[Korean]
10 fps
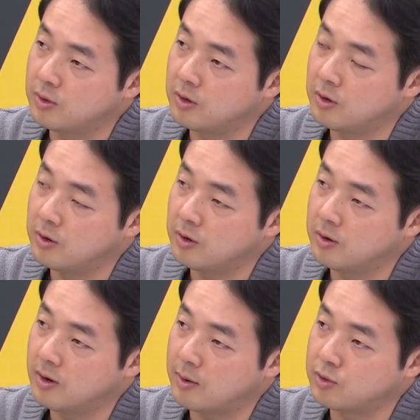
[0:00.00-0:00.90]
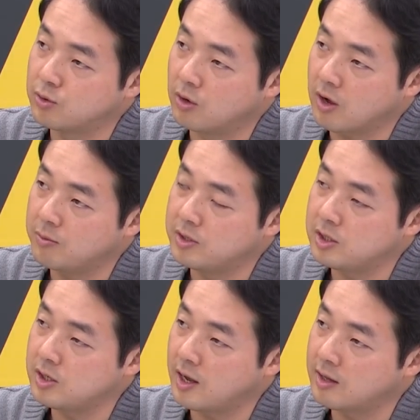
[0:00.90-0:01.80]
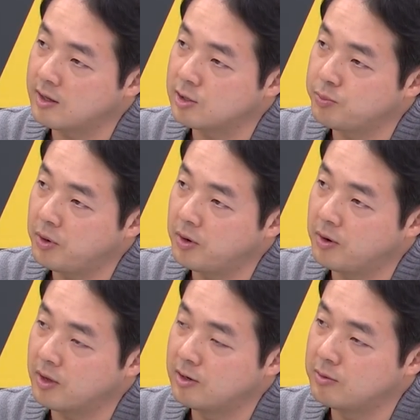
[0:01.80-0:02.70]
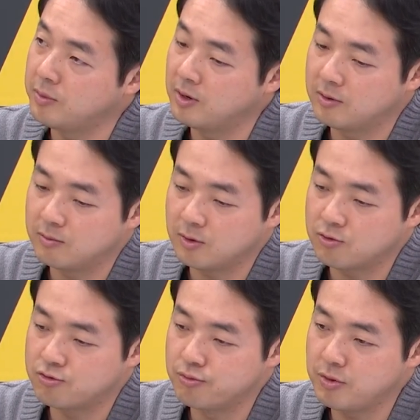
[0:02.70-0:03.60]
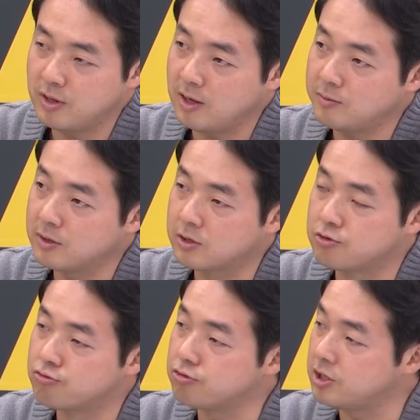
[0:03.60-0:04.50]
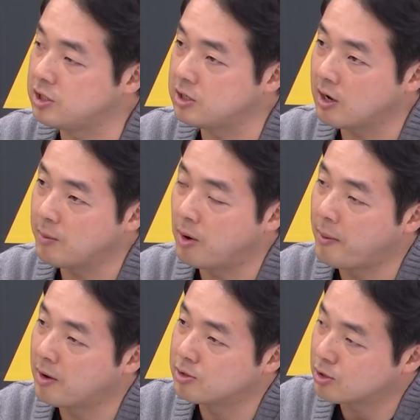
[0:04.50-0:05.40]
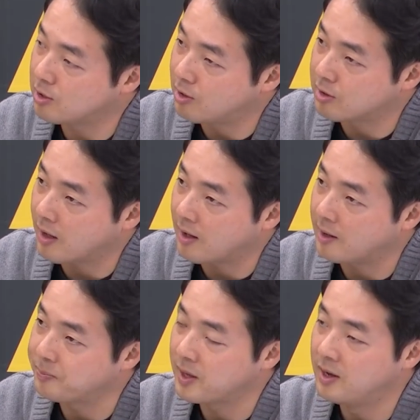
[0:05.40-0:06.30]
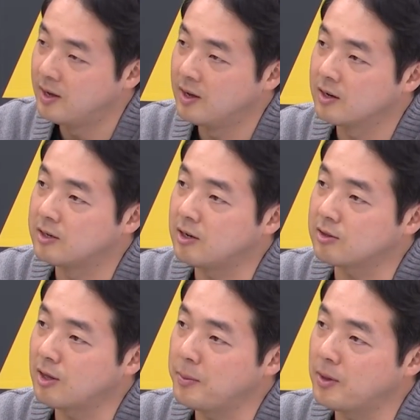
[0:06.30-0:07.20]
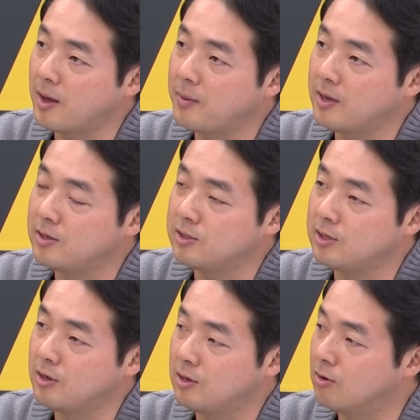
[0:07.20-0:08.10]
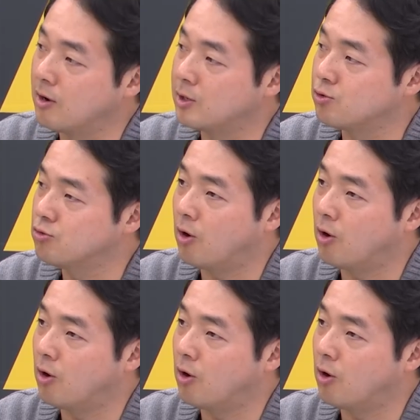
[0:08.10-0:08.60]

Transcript: 뭐 아무래도 영향을 미치지 않았나 싶어요. 예를 들면 국민의힘 극우 지지자가 범행을 저질렀다. 그랬다면 아마 이걸 가지고